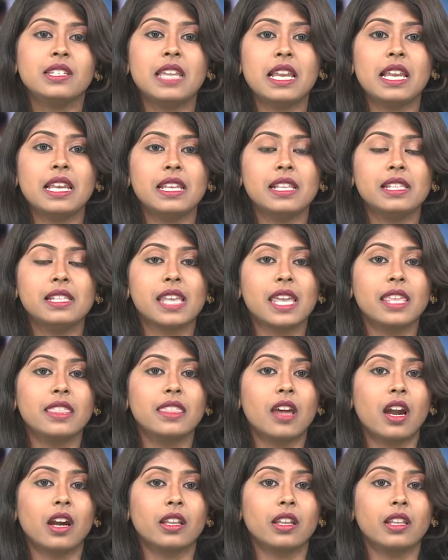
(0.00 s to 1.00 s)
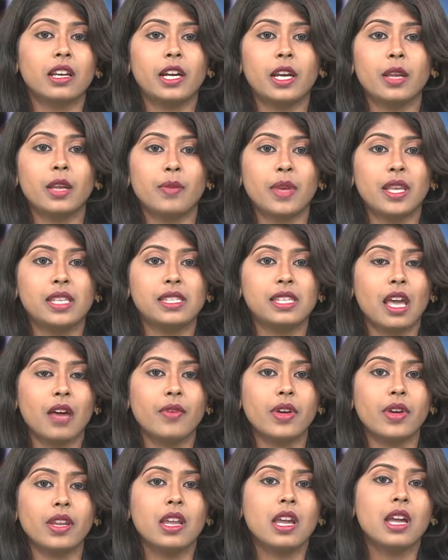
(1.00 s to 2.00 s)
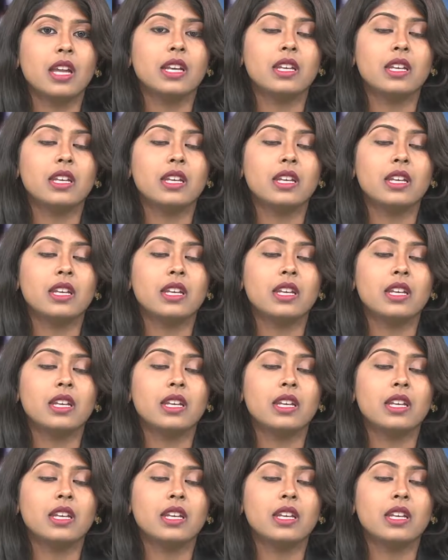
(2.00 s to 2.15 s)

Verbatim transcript: டெல்லியில் செய்தியாளர்களிடம் பேசிய அவர்